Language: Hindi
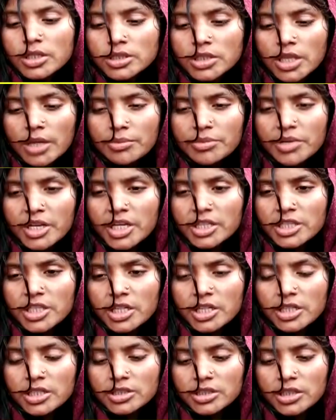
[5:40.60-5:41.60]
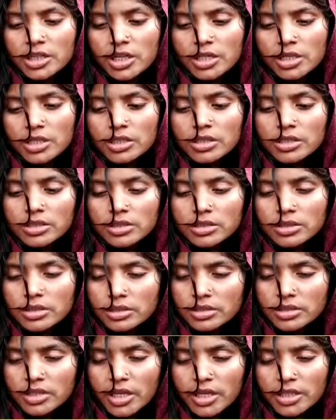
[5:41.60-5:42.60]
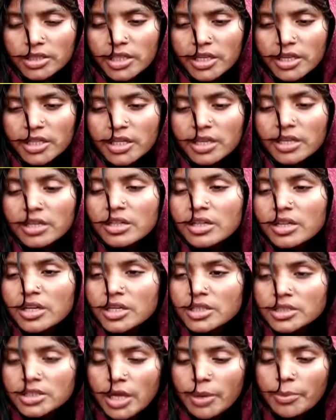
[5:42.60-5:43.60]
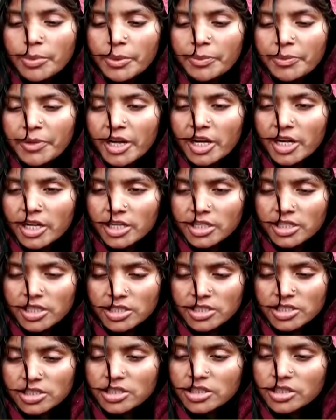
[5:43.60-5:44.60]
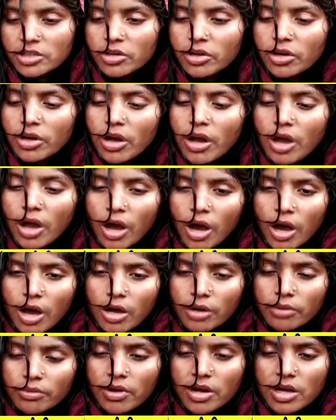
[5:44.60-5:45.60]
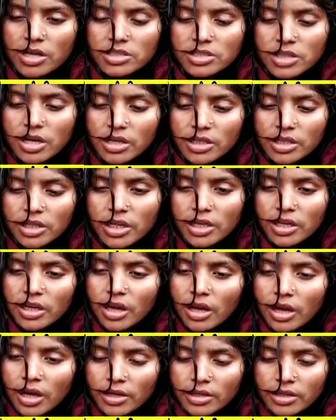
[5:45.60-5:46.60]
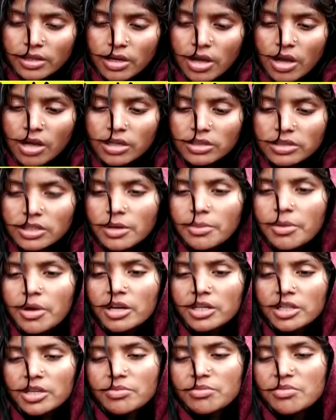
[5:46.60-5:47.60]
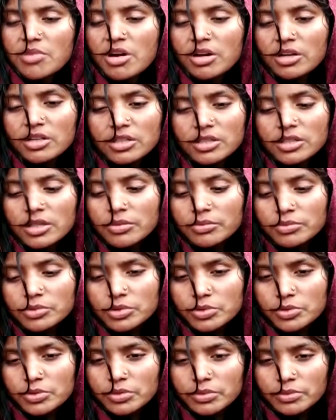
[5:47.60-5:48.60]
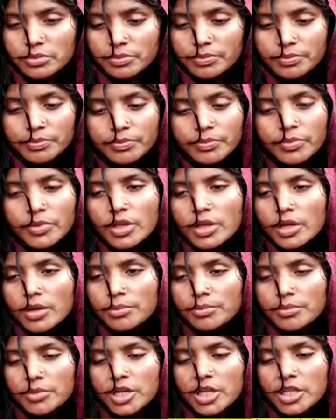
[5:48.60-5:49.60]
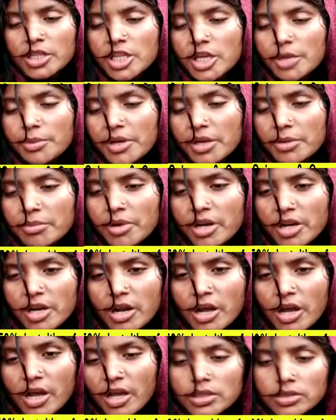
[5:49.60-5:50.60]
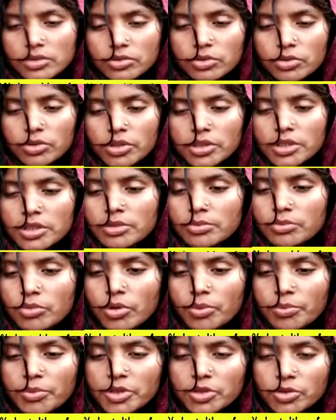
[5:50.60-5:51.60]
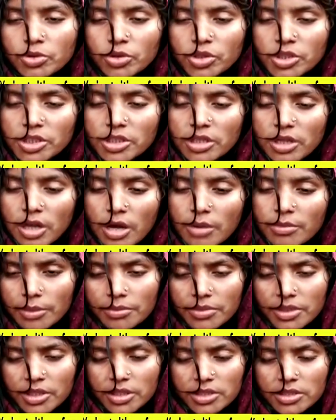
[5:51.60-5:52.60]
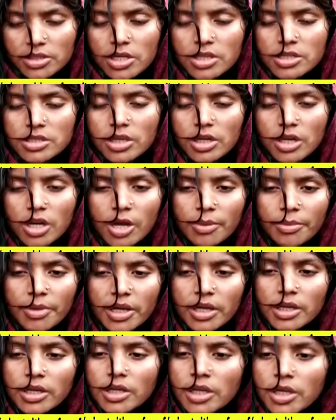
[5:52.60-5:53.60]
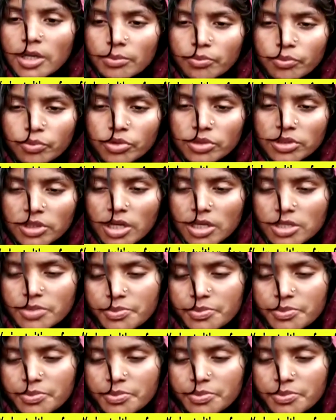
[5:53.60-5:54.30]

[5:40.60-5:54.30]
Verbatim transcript: हम नहीं दे रहे तो कि नहीं देंगे तब भी फिर ले गया छिन को और वहाँ जाके नाक दबा के मार दिया मुझे कौन मारा मेरा देवर मारा है तोहिद मोहम्मद तोहिद नाम है मेरे सास का नाम है मुमताज